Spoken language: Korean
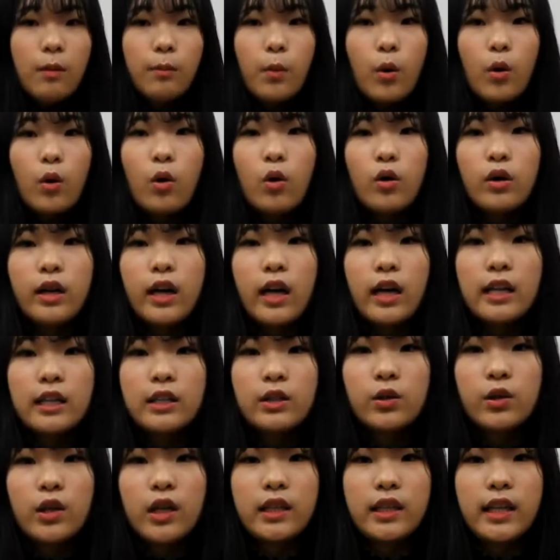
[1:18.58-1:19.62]
먹거리
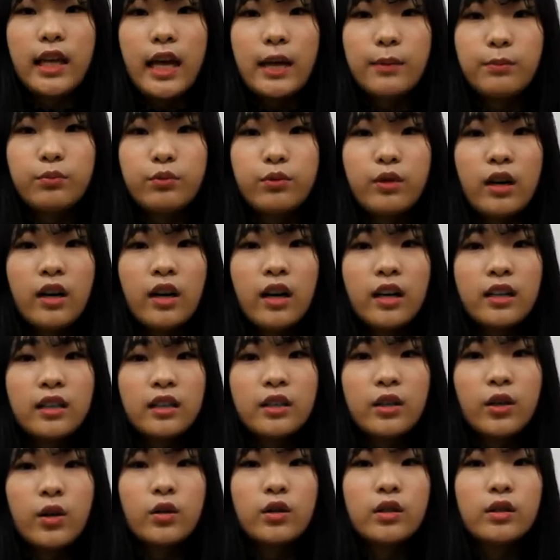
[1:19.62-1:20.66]
안전에 대한
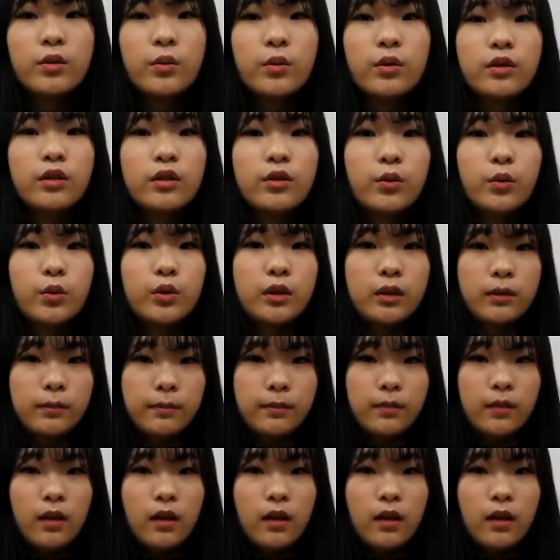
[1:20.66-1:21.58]
불안까지 켜지고 있는 요즘.